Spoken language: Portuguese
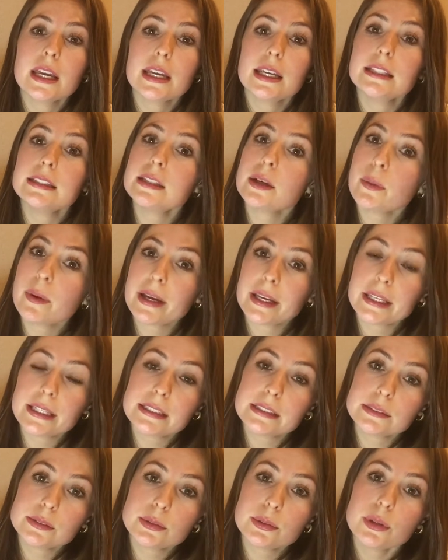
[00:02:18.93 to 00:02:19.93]
Então é
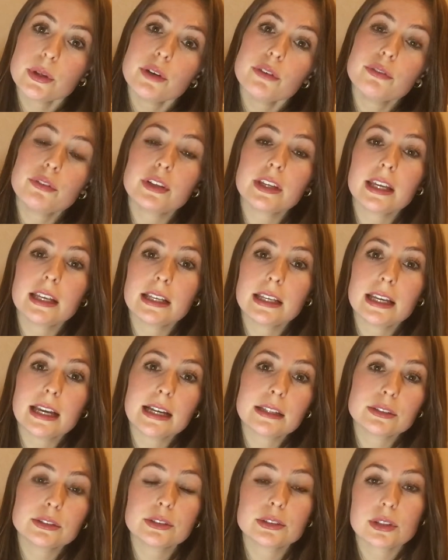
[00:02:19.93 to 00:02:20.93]
isso, fiquem
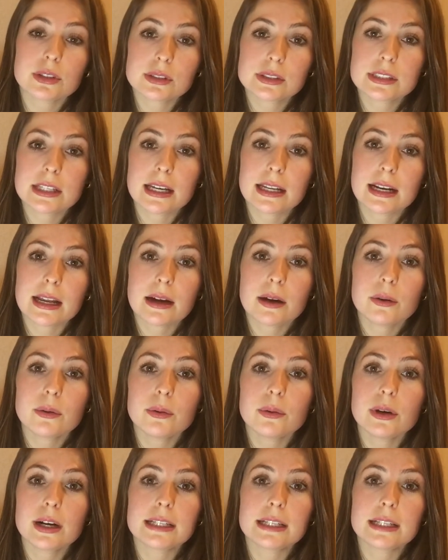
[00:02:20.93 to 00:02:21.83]
ligados no nosso canal,